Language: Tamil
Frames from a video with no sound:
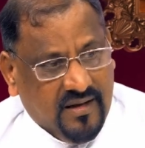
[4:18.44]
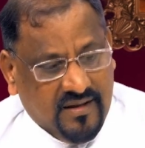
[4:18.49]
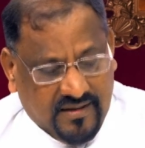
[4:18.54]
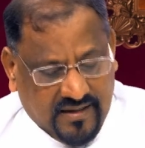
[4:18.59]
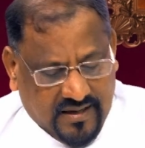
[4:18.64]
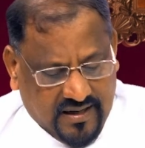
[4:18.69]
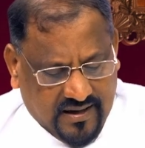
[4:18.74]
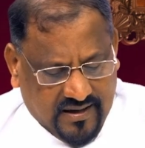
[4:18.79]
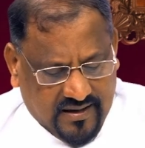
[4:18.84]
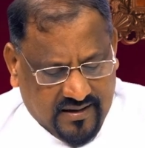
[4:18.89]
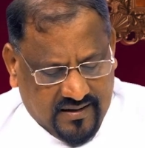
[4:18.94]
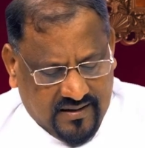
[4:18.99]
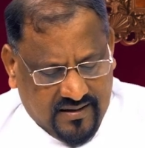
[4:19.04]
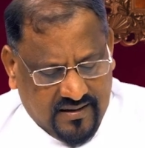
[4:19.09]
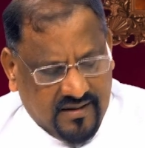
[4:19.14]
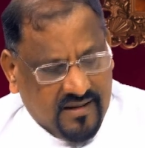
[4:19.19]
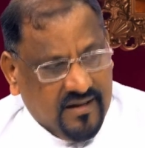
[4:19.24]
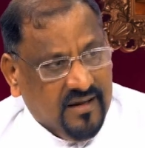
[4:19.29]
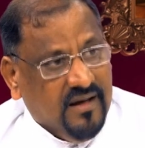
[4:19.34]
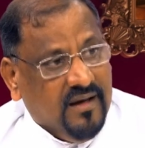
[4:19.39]
இதிலே
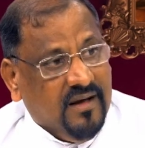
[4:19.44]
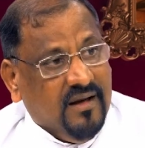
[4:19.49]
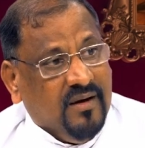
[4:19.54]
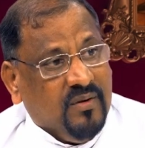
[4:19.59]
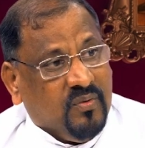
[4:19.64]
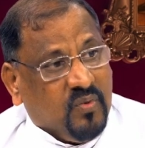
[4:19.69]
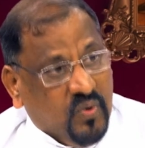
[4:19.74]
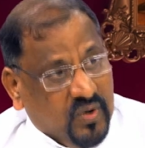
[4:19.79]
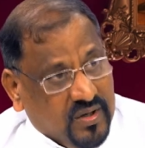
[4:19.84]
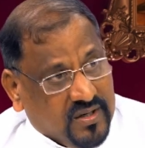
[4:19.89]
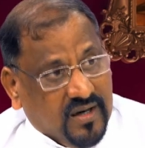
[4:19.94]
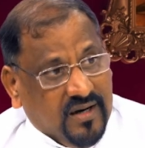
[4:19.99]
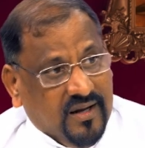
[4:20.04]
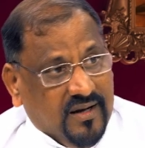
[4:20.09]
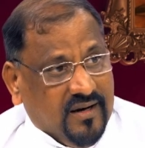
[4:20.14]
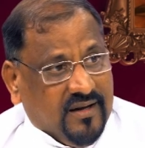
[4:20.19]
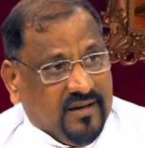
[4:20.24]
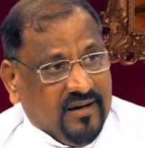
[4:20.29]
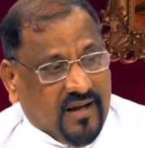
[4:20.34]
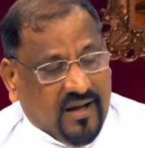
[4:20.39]
குருக்கள்
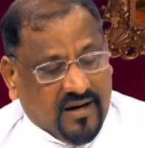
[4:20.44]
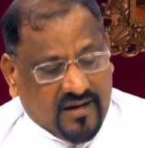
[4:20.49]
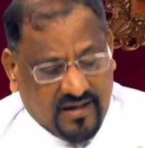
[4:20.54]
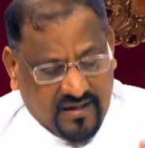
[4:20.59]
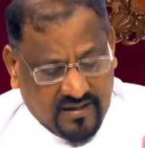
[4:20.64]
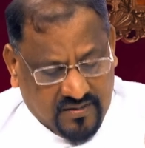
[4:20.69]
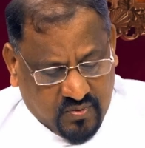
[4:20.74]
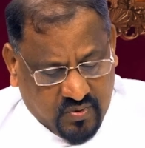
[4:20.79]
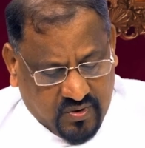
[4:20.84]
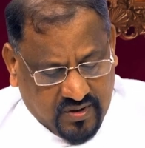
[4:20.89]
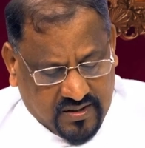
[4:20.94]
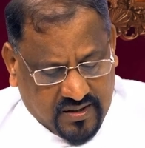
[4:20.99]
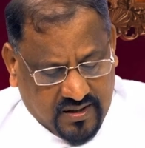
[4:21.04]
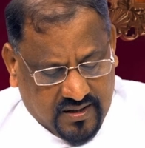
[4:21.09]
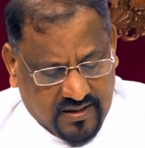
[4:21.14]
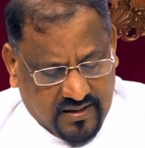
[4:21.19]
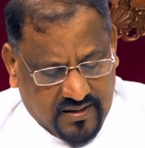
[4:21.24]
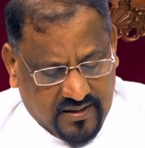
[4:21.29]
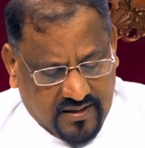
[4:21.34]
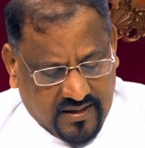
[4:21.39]
இருக்கிறார்கள்
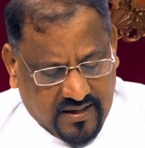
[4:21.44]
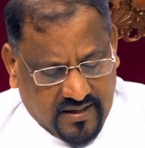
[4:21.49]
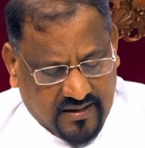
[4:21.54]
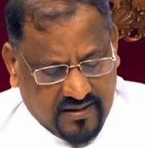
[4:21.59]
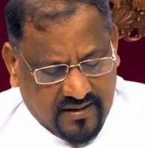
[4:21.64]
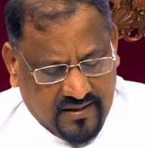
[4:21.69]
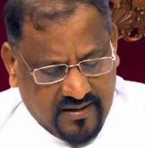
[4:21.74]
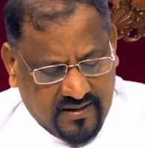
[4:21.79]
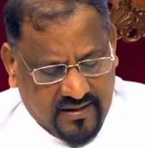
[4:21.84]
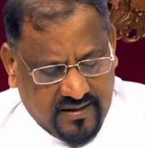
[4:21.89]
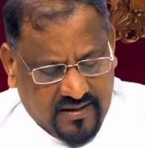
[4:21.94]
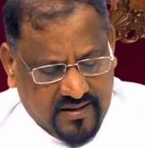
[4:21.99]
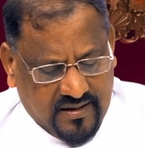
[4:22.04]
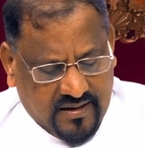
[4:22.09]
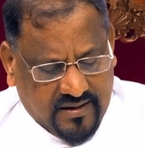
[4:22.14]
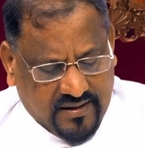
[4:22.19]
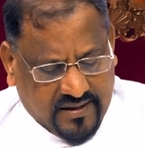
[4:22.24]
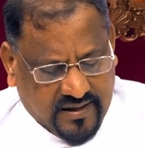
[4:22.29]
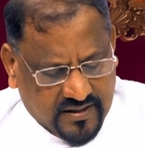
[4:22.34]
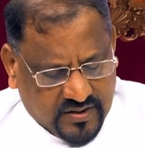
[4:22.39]
குருக்களில்
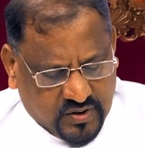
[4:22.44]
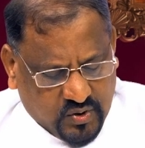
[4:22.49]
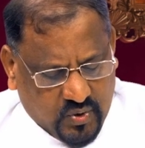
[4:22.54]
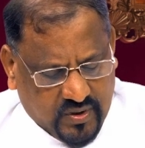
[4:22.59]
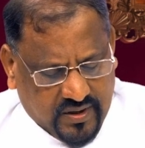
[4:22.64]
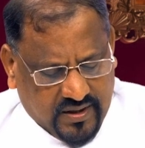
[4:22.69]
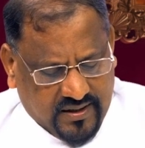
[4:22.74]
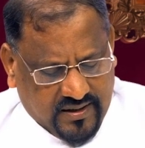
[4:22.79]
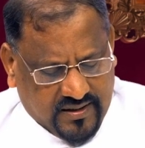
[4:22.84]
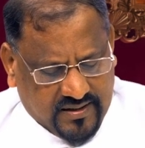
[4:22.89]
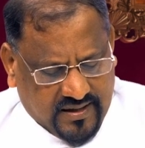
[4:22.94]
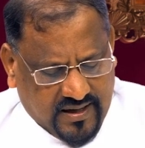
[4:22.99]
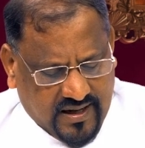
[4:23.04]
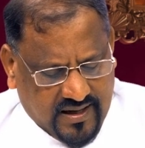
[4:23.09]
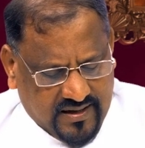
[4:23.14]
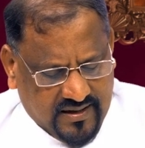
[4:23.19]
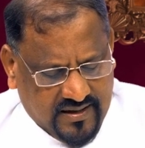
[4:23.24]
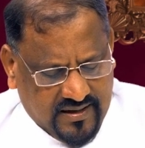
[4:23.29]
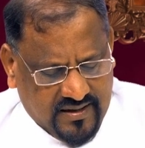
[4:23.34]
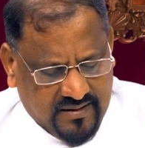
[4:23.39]
கர்சோன்
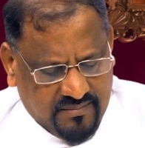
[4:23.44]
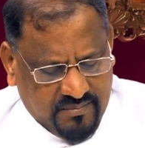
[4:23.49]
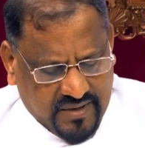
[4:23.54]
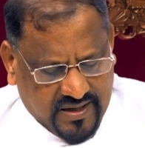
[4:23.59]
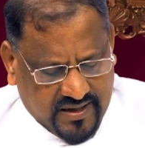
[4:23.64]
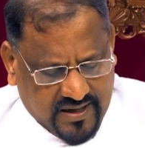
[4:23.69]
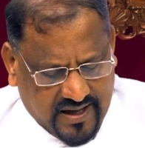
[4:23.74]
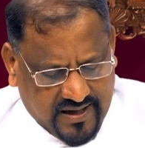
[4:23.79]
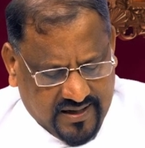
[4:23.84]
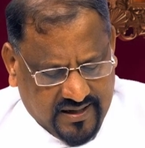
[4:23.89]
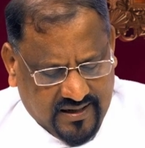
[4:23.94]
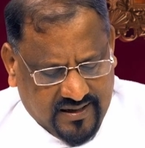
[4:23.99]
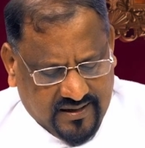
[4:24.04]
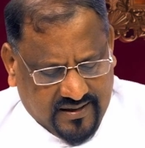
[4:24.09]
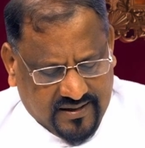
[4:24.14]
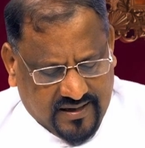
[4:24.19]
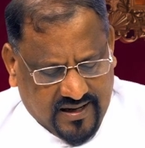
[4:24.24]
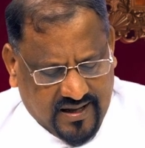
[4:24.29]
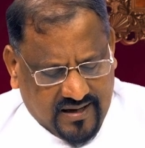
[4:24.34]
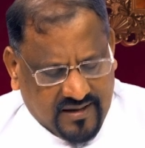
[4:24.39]
இருக்கிறார் மெராரி
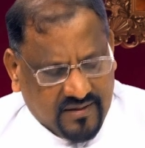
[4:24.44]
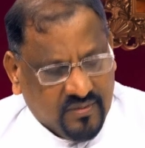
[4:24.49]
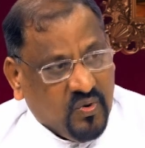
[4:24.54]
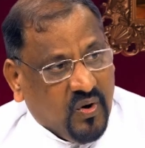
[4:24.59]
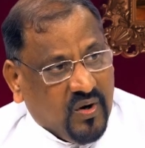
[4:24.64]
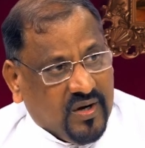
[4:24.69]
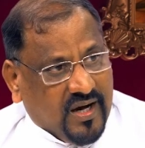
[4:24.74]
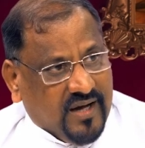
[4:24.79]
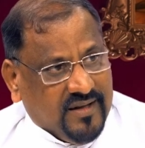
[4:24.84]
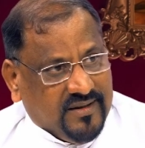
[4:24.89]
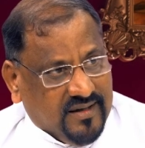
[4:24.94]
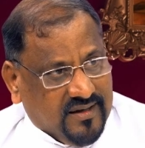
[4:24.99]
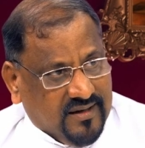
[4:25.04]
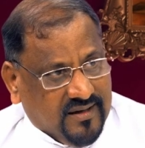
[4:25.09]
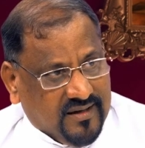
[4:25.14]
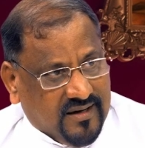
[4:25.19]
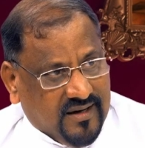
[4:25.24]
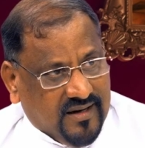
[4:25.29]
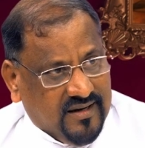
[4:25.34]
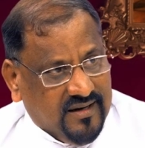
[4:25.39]
இருக்கிறார் கோகாத்
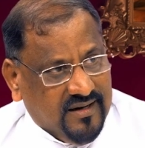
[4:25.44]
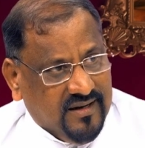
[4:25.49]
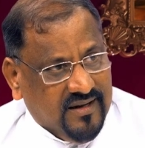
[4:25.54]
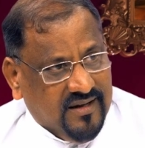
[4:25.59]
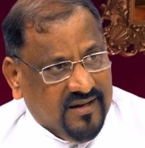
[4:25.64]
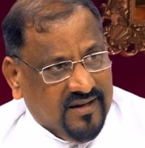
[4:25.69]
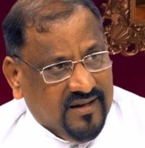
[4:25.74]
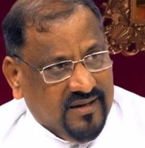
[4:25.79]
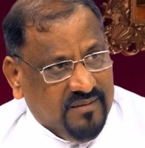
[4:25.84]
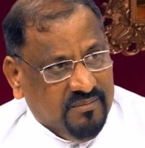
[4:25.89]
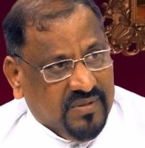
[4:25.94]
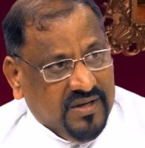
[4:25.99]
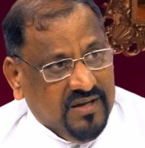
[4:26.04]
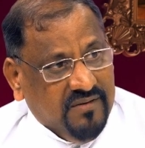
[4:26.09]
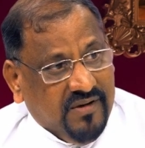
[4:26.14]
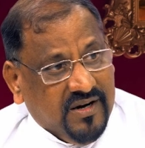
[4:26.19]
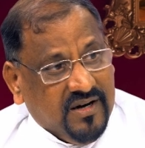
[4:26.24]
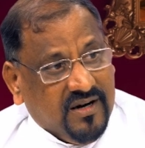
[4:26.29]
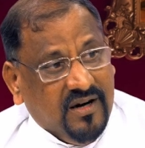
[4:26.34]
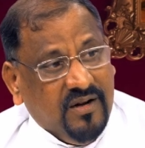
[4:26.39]
இருக்கிறார் இப்போ
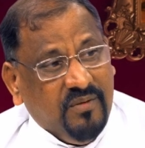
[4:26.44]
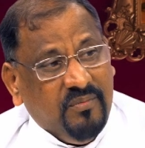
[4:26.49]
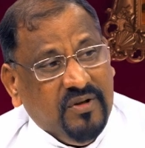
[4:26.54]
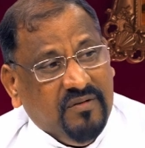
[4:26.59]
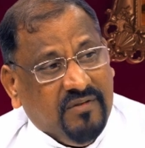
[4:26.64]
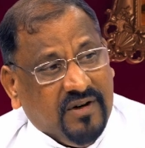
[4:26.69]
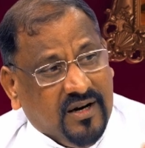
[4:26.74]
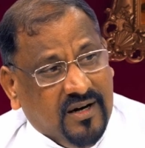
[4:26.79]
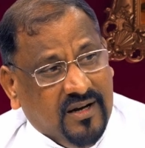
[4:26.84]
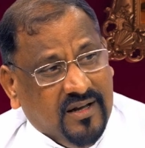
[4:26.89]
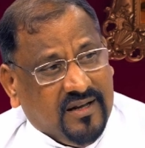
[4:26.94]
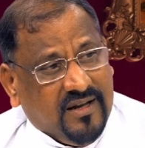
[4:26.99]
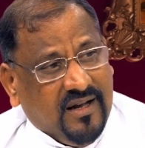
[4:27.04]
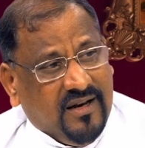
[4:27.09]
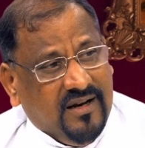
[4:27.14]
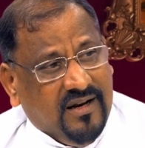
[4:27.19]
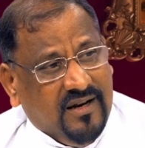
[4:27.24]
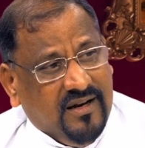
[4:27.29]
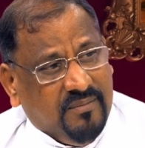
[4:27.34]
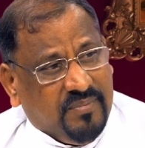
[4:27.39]
இவர்களும் இவர்களுக்கு
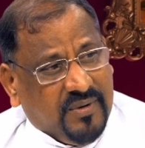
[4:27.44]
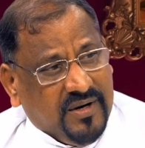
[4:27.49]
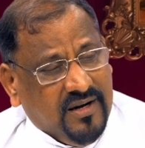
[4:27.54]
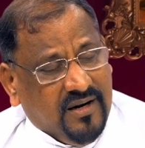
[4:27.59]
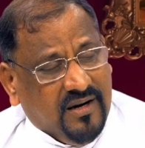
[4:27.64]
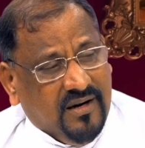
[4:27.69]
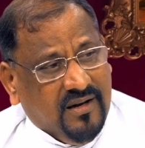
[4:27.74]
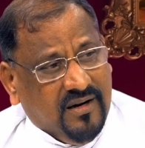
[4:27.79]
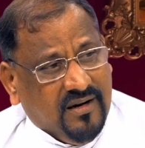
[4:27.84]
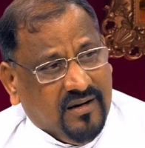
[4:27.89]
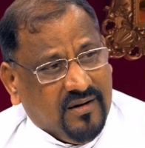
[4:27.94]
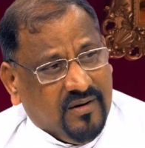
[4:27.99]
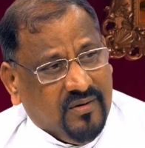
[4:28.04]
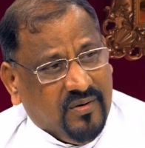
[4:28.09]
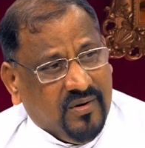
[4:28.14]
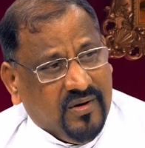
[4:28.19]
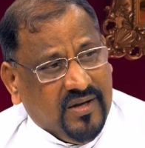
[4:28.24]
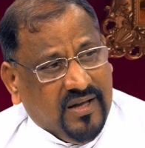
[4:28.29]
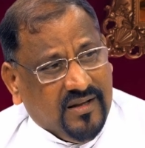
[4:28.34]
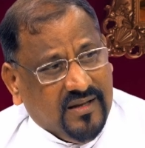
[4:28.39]
என்னென்ன பணிகள்
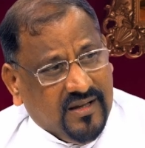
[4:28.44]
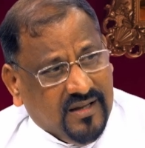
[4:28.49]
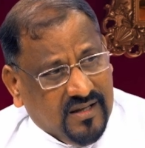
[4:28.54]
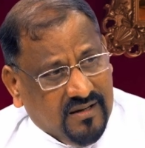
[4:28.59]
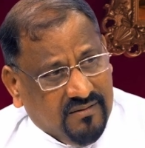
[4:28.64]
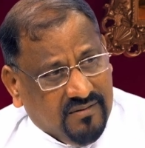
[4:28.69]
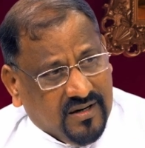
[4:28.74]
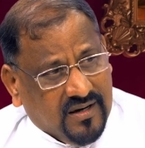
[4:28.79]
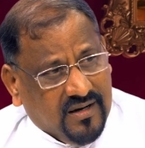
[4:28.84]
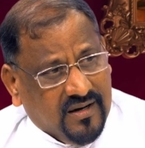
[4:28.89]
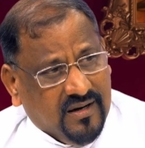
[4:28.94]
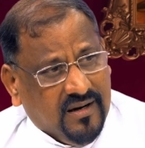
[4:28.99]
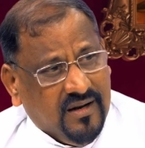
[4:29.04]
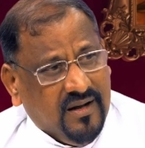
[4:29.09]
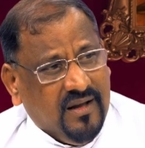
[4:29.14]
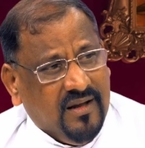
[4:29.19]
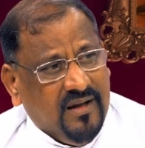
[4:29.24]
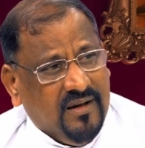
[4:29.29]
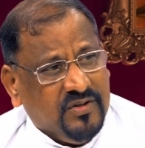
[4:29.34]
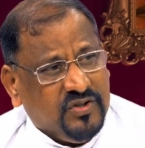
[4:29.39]
இருக்கிறதோ எதை எதை இவர்கள்
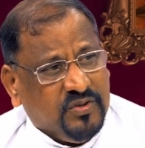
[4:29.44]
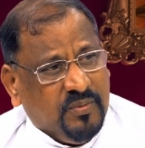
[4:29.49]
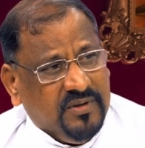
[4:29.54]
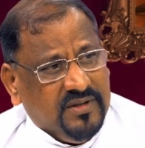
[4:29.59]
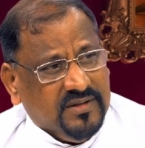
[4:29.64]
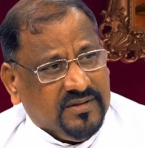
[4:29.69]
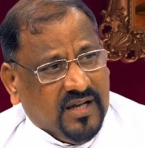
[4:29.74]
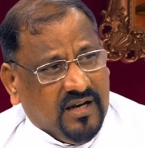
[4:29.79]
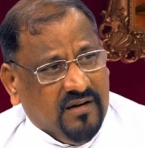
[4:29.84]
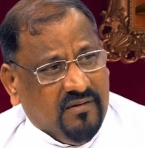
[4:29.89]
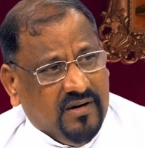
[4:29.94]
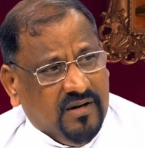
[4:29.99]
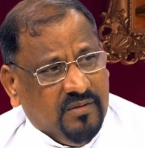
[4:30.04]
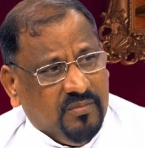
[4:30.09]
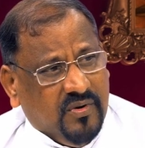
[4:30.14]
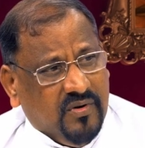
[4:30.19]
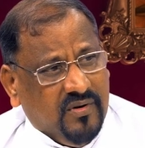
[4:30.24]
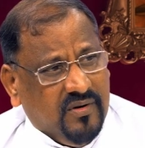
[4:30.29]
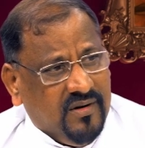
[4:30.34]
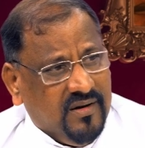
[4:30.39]
சுமந்து செல்ல
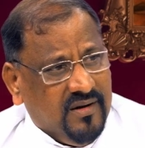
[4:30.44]
வேண்டுமோ